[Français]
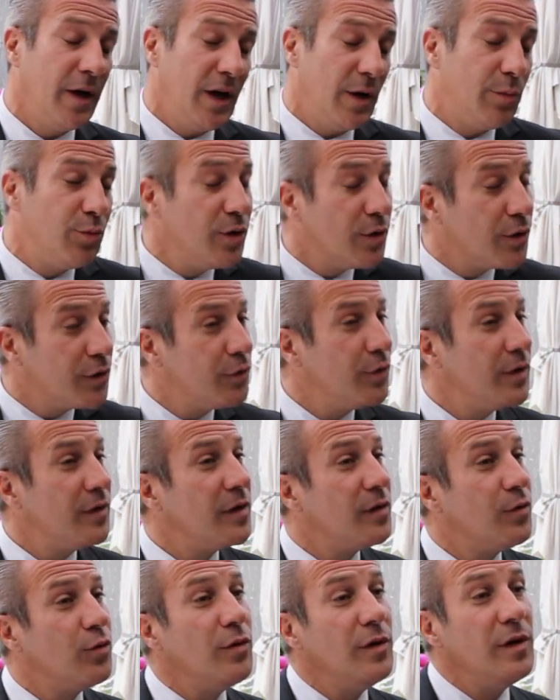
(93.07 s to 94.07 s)
Et puis ensuite,
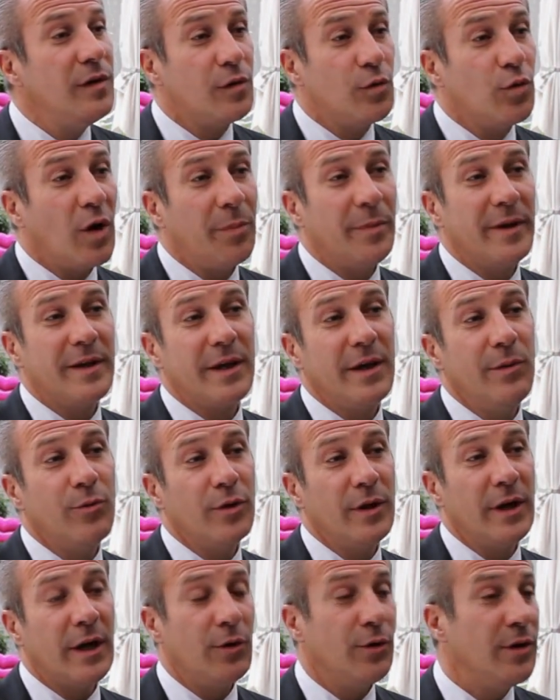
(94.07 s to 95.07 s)
c'est une histoire
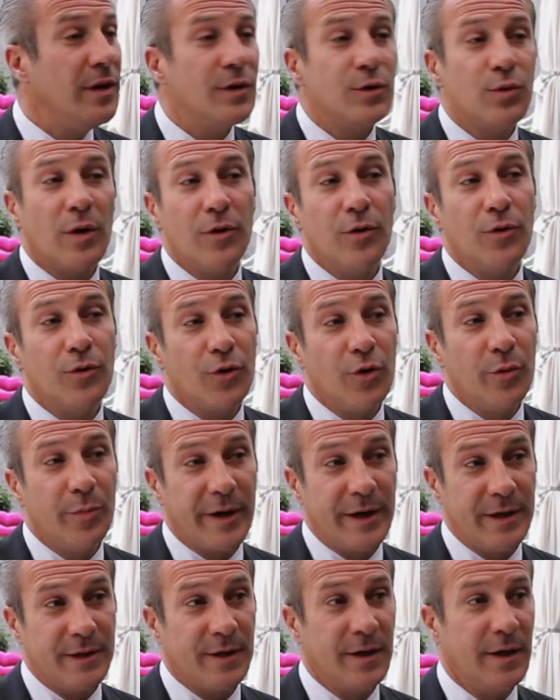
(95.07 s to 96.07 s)
patrimoniale, une histoire
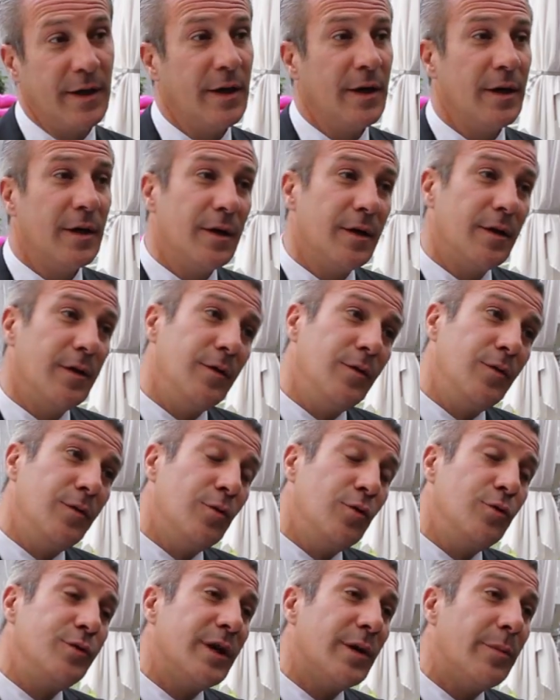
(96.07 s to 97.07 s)
d'entreprise.
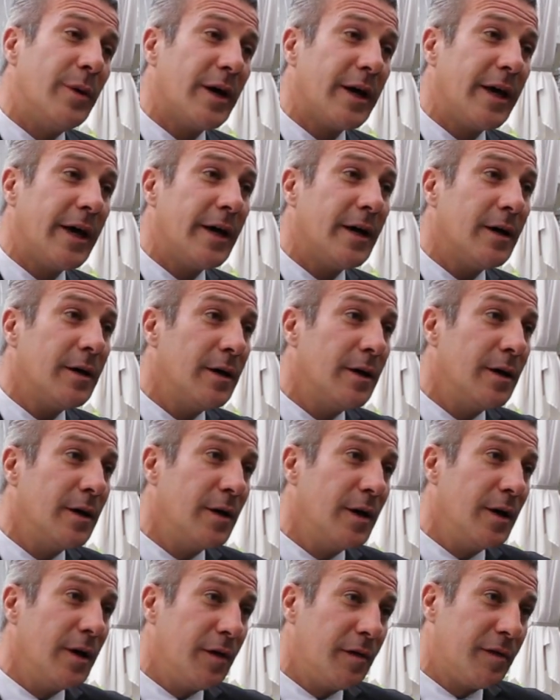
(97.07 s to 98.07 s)
Lucien Barrière,
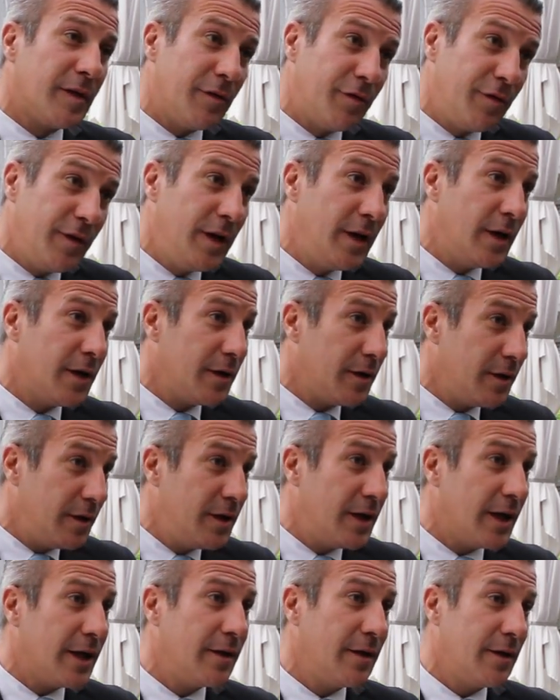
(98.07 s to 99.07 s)
sa fille
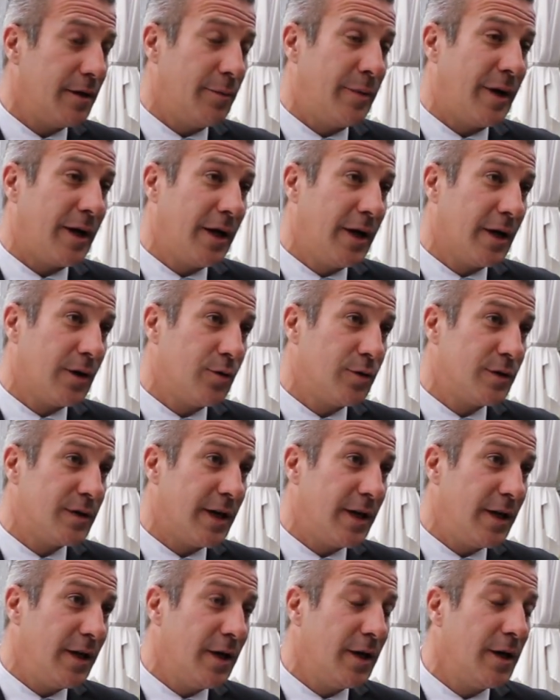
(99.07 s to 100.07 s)
Diane Barrière de
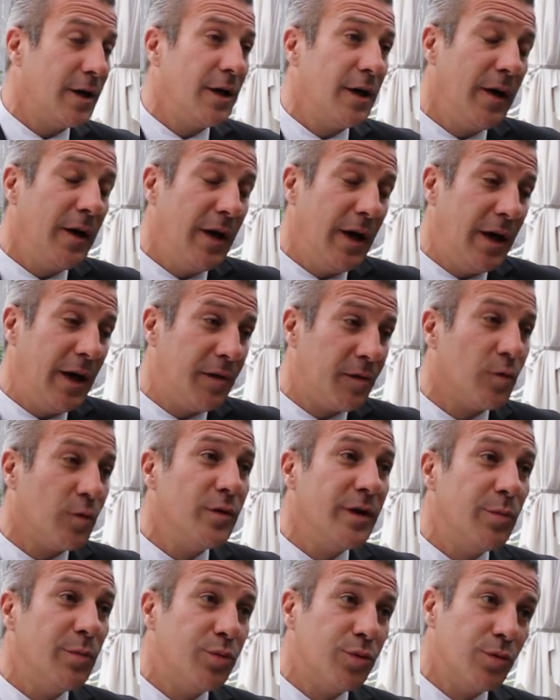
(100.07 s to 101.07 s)
Seigne et
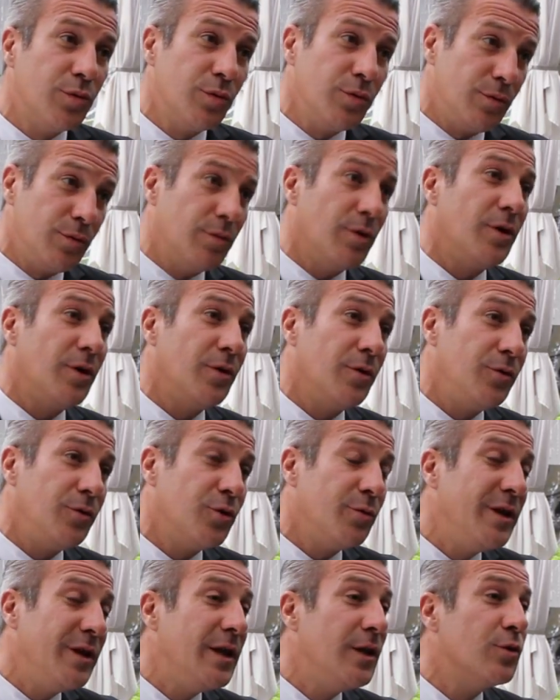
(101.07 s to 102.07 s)
son époux euh,
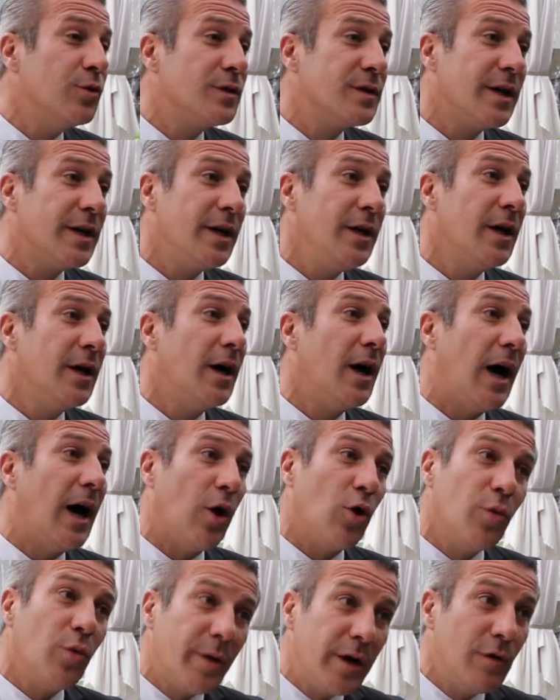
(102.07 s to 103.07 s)
Dominique de Seigne a
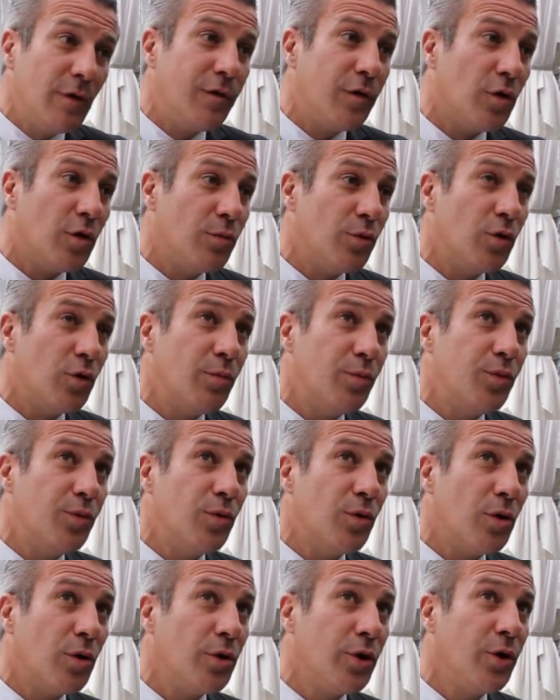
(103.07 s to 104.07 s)
repris le flambeau
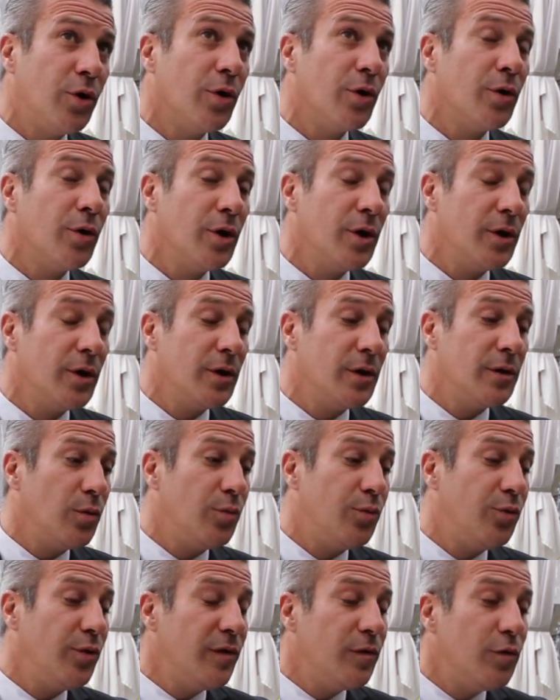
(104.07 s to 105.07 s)
pour que
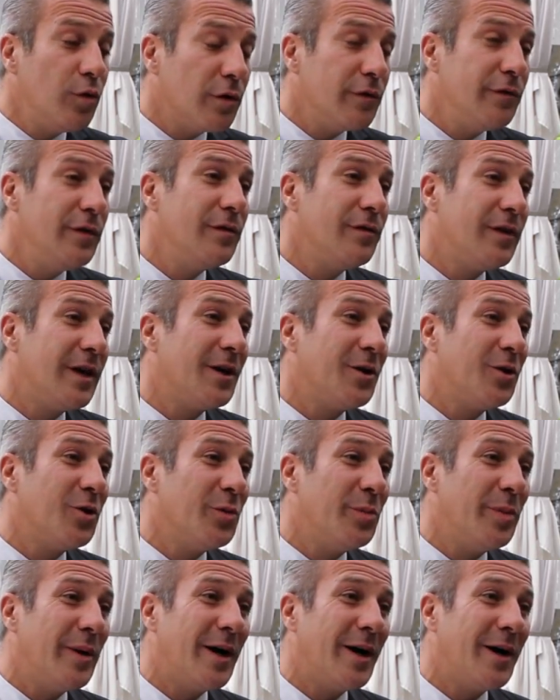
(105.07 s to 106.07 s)
puisse survivre quelque
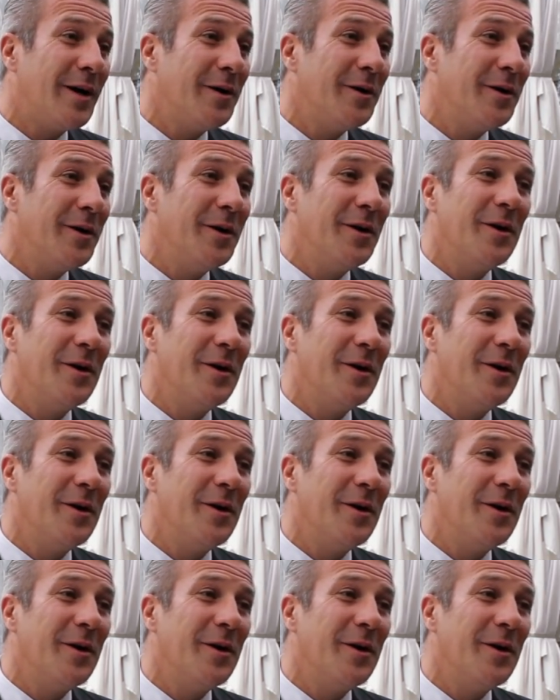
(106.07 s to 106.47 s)
part